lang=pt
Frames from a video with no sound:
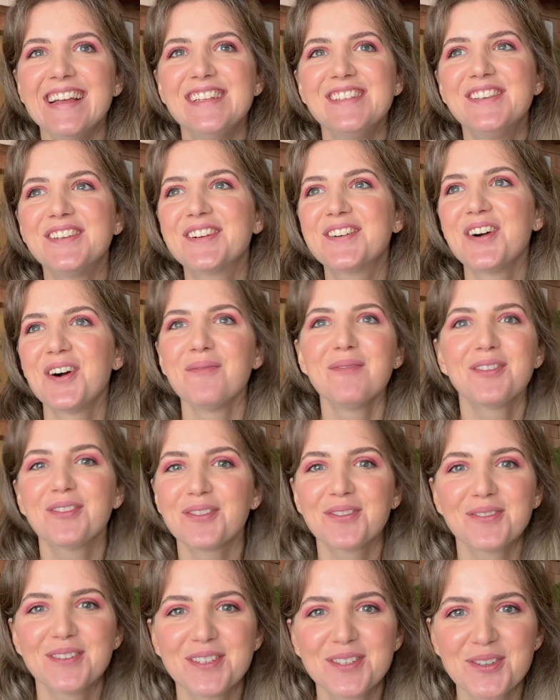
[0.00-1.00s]
de como
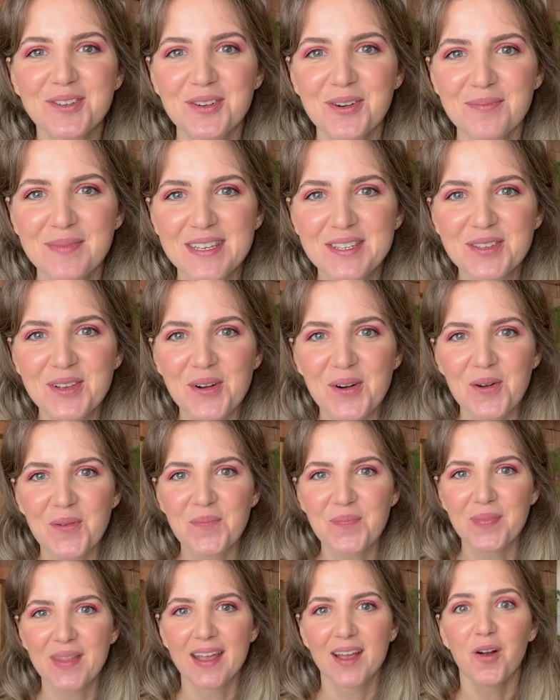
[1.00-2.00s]
tudo isso
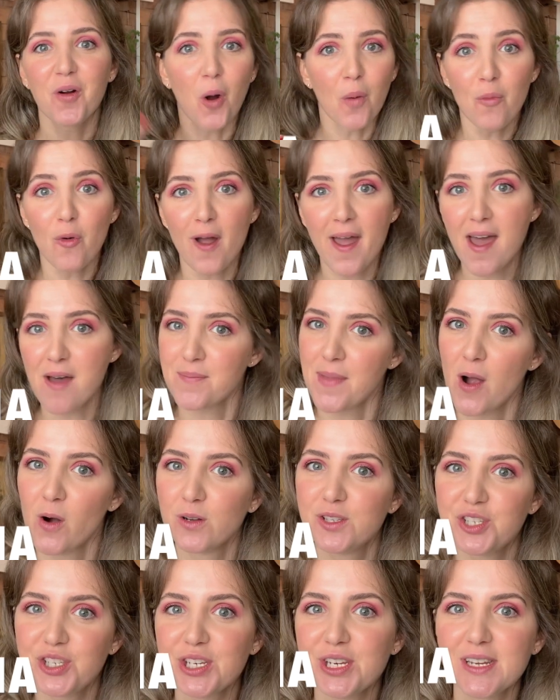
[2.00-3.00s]
começou, como é a minha
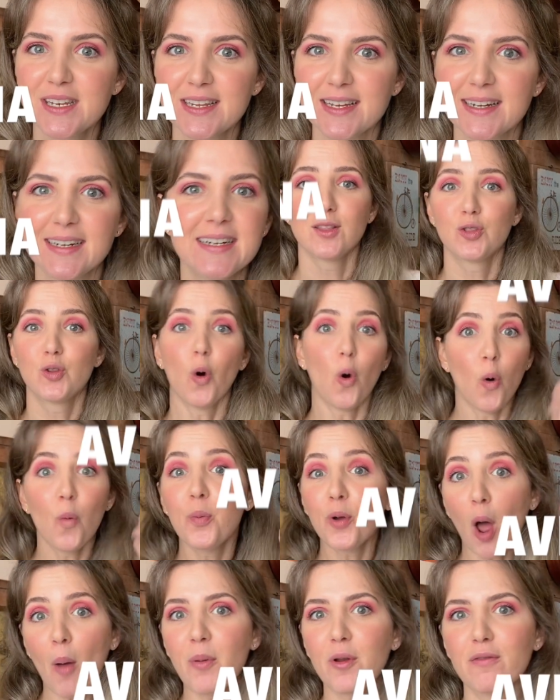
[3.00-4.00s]
rotina, o
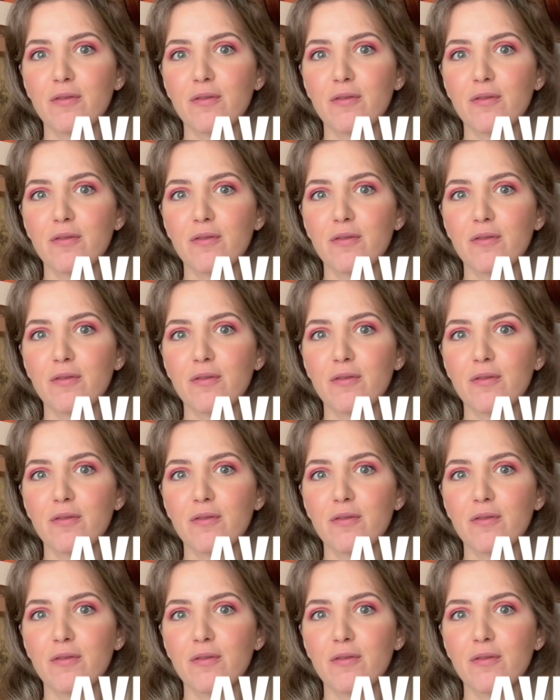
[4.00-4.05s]
próprio